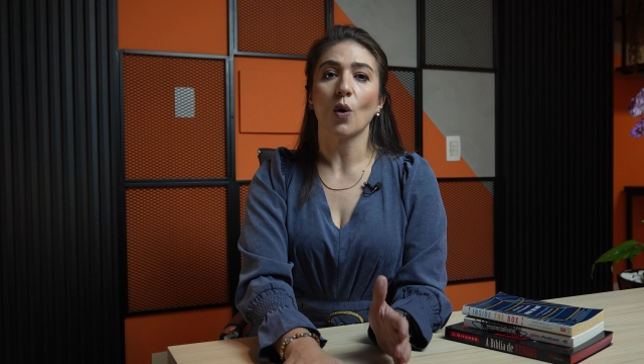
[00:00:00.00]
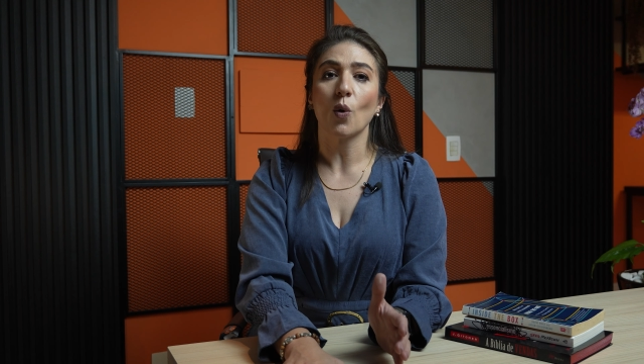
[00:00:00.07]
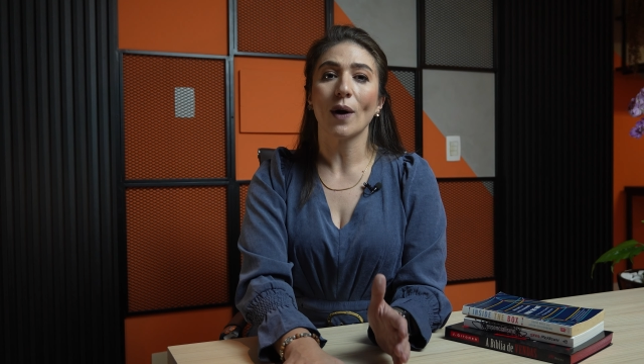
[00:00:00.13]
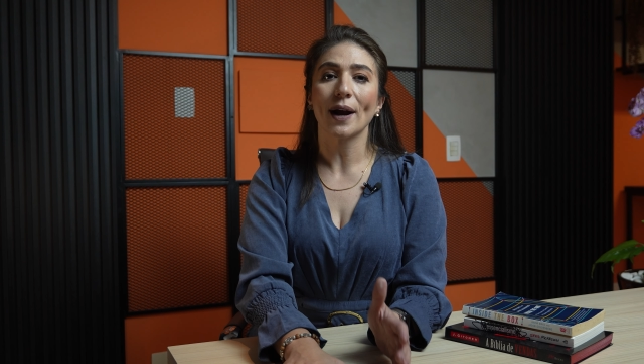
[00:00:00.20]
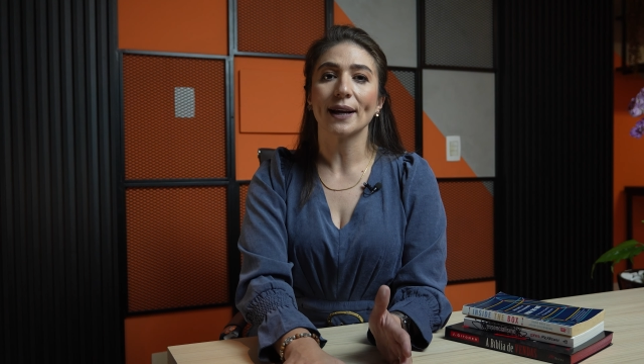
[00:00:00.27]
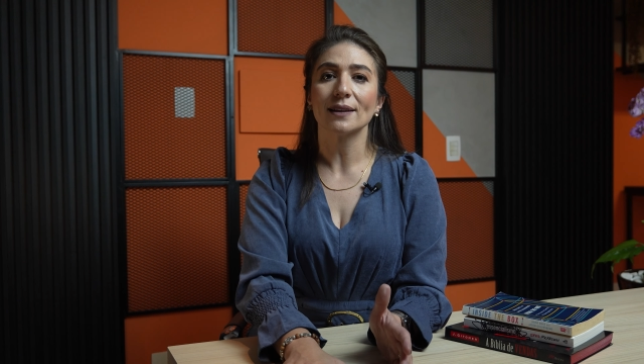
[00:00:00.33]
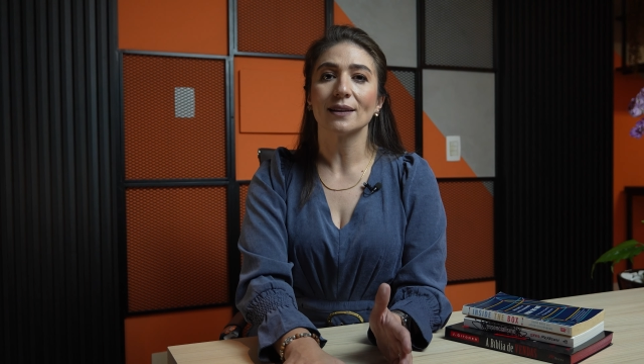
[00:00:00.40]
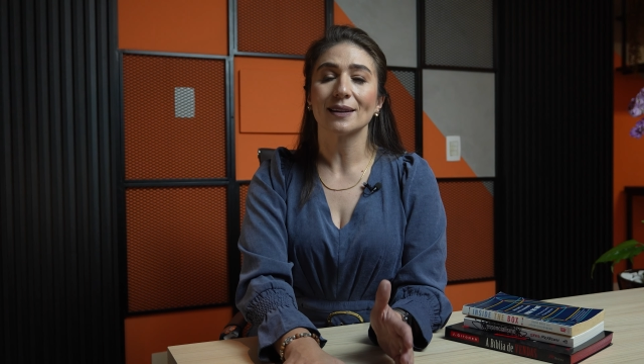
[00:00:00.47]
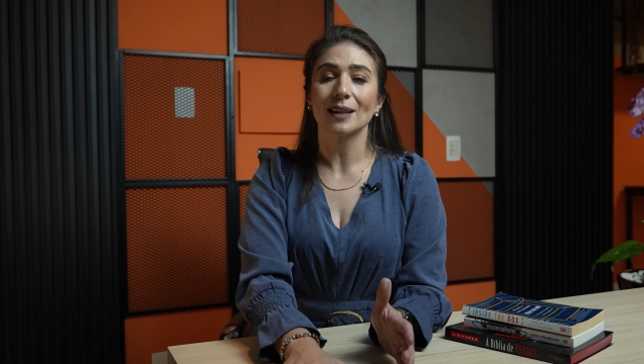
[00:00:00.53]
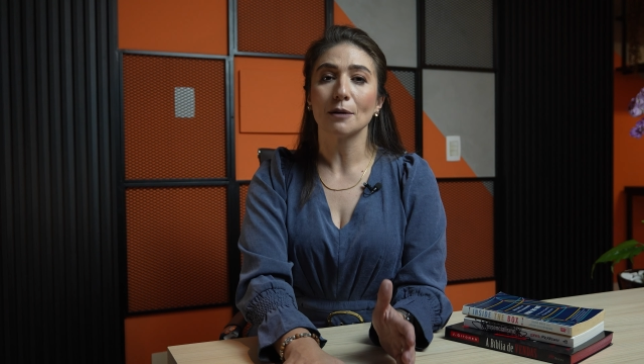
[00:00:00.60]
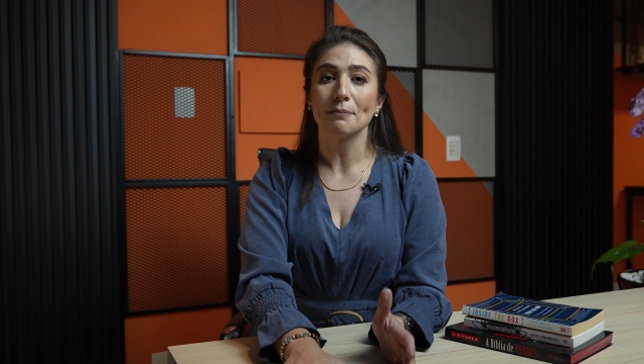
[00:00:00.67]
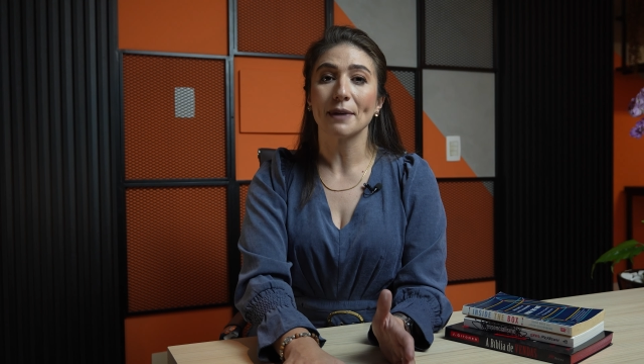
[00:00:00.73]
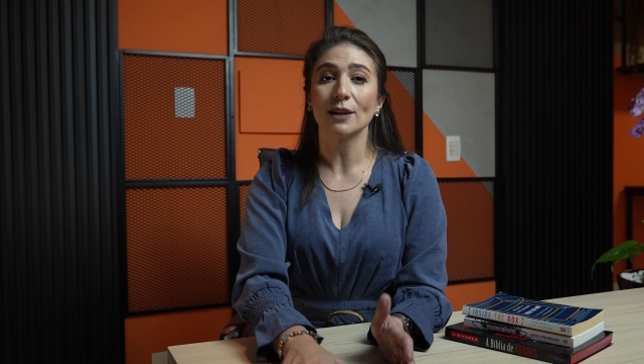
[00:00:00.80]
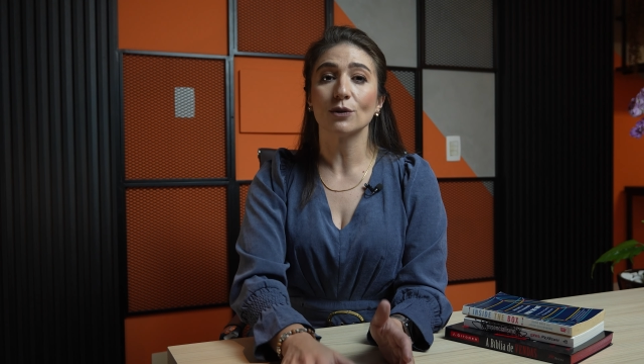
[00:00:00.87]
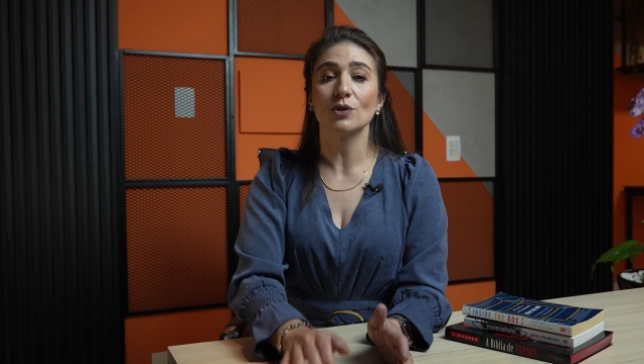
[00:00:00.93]
ou ainda tem
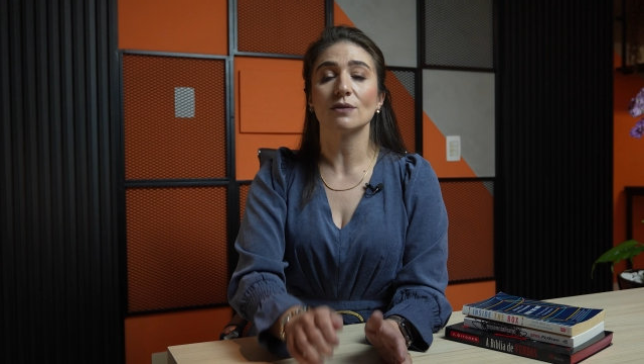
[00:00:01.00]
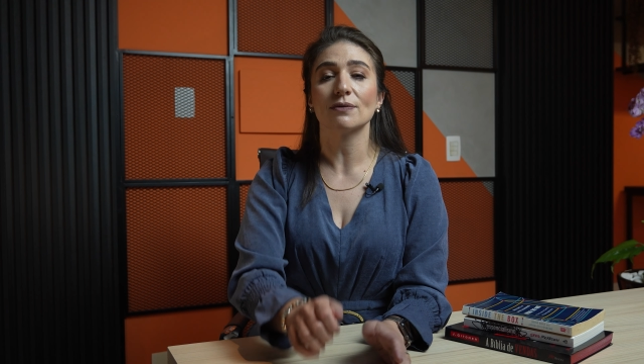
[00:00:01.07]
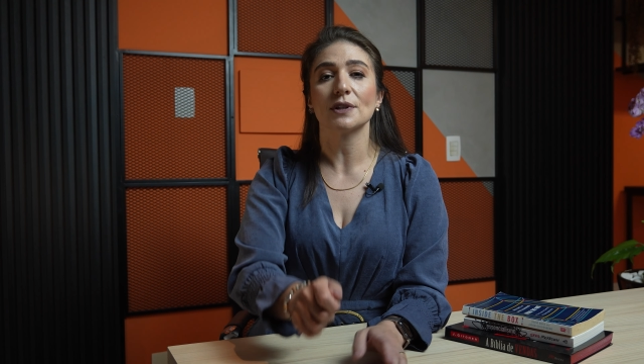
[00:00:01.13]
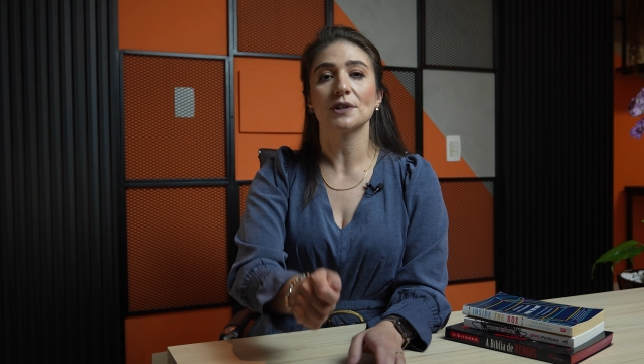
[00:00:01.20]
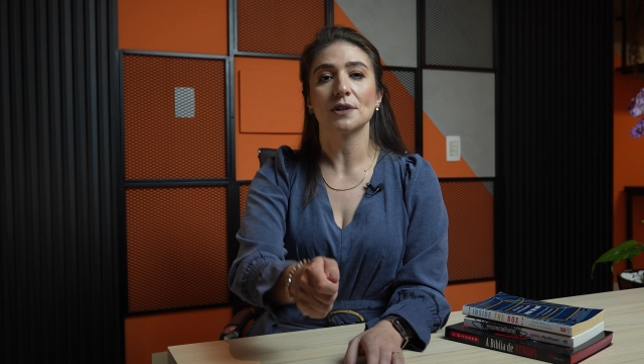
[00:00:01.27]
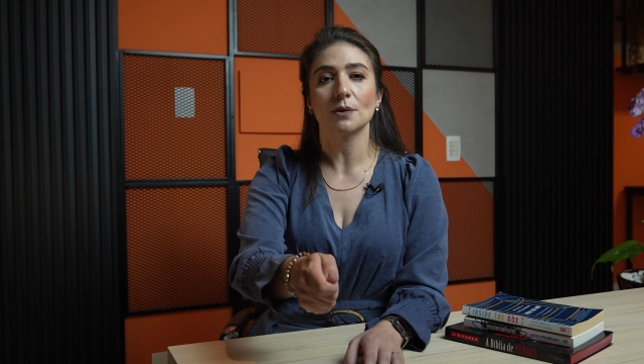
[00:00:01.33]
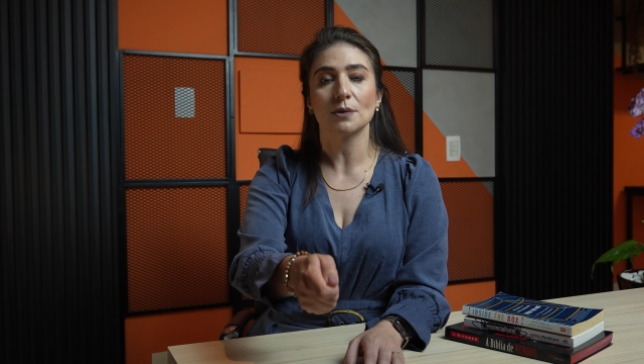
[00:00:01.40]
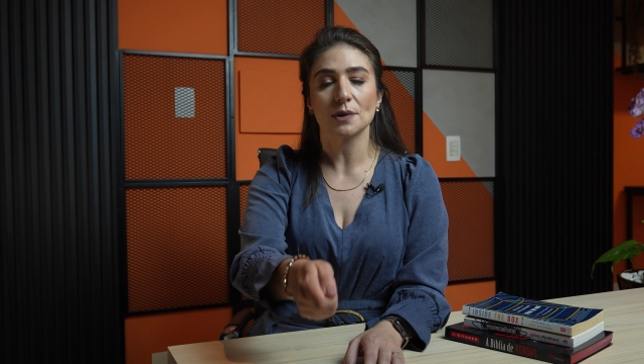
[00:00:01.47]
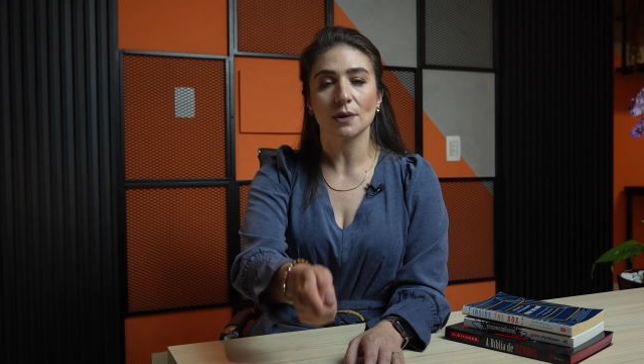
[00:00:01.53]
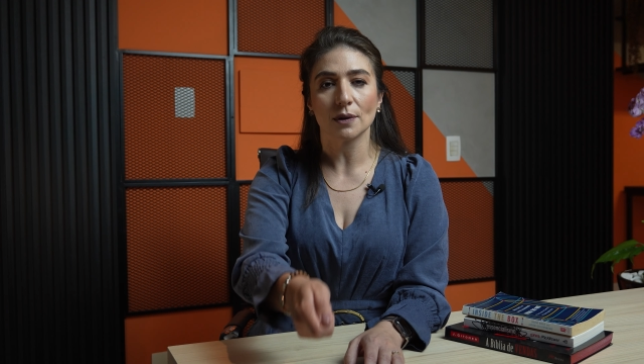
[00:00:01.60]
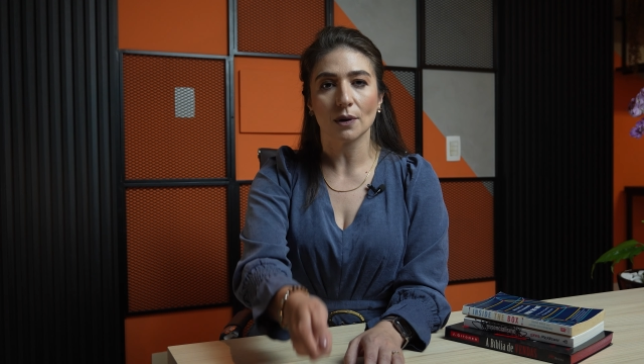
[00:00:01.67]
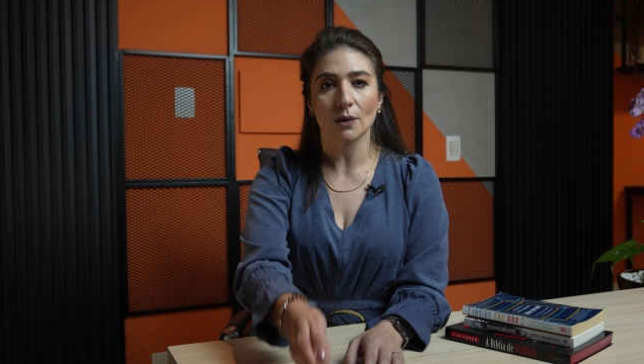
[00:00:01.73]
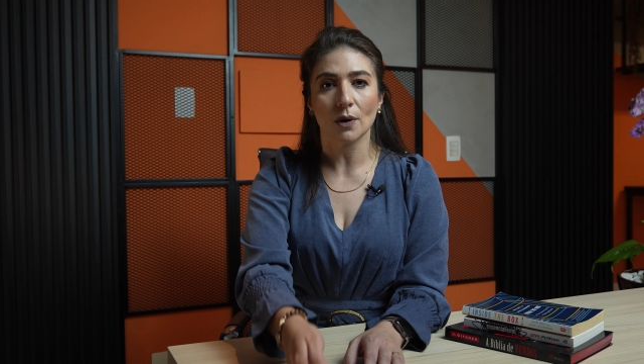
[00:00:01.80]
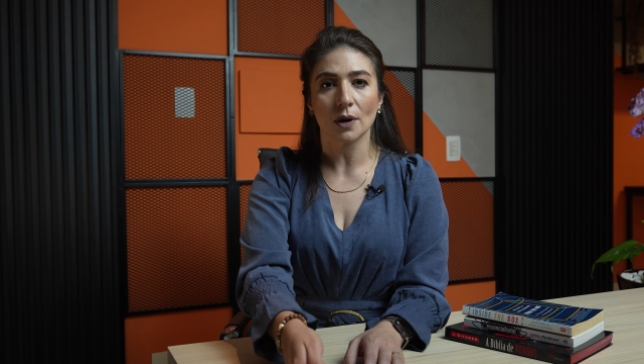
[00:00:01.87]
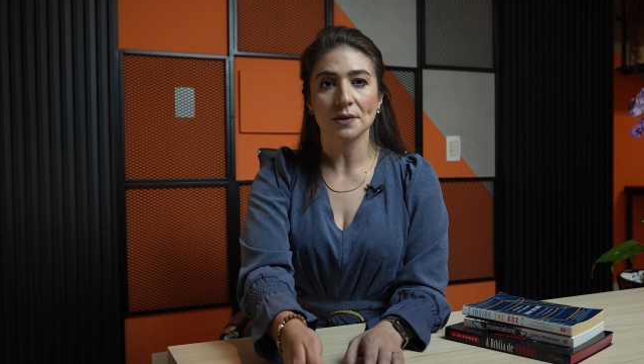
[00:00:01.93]
medo de investir no seu
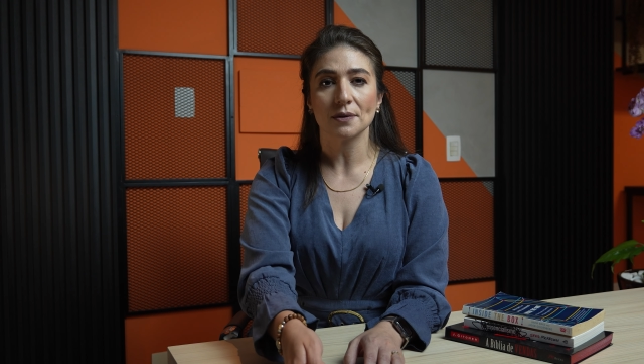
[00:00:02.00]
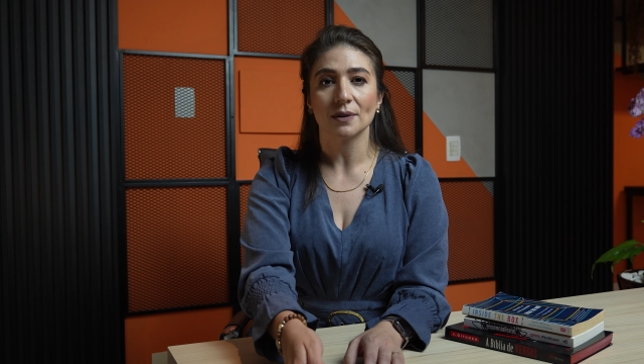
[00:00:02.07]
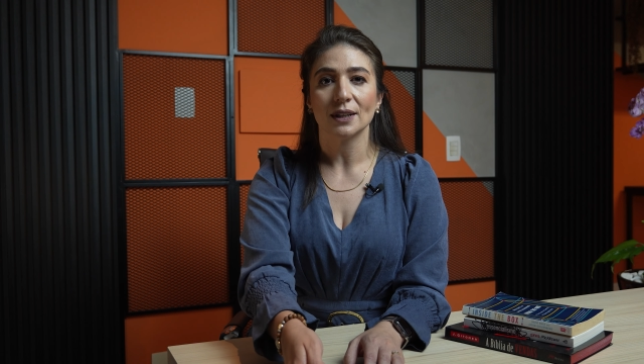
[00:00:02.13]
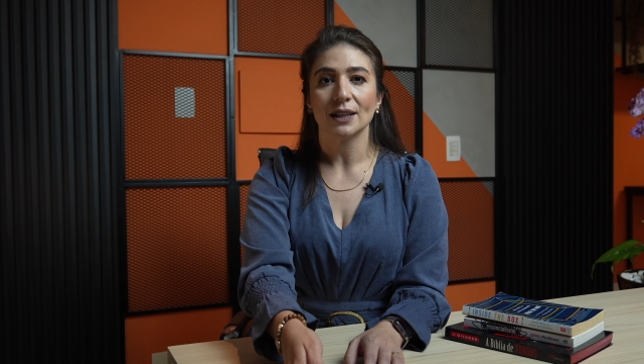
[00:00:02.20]
negócio